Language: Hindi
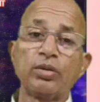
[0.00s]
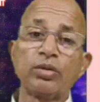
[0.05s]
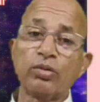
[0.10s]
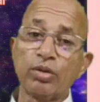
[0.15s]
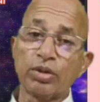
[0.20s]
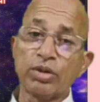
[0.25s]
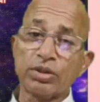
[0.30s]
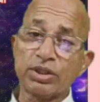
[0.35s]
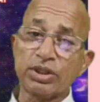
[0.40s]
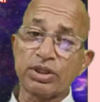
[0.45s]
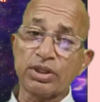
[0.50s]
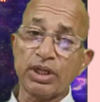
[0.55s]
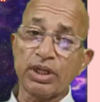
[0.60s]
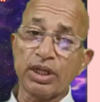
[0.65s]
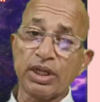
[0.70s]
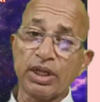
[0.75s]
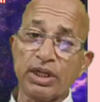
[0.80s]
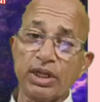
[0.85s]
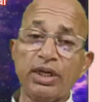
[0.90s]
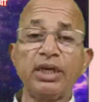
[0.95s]
उस
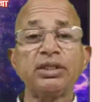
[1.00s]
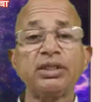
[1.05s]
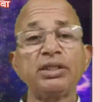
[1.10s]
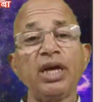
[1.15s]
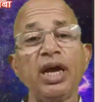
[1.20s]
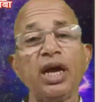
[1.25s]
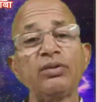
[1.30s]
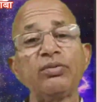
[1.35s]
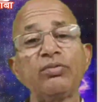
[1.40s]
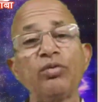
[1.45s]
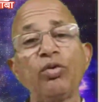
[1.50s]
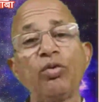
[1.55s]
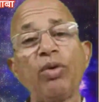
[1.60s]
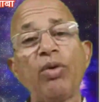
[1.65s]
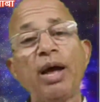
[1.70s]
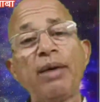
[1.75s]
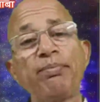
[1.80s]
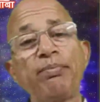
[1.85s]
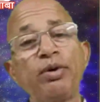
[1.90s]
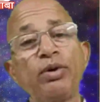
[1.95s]
शरीर के साथ वो
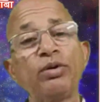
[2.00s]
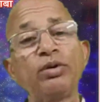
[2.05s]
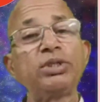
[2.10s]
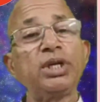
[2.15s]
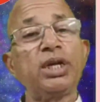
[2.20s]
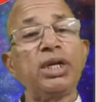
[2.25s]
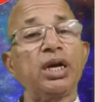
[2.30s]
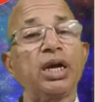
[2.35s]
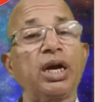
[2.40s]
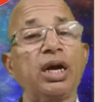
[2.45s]
वहां पहुंचेगा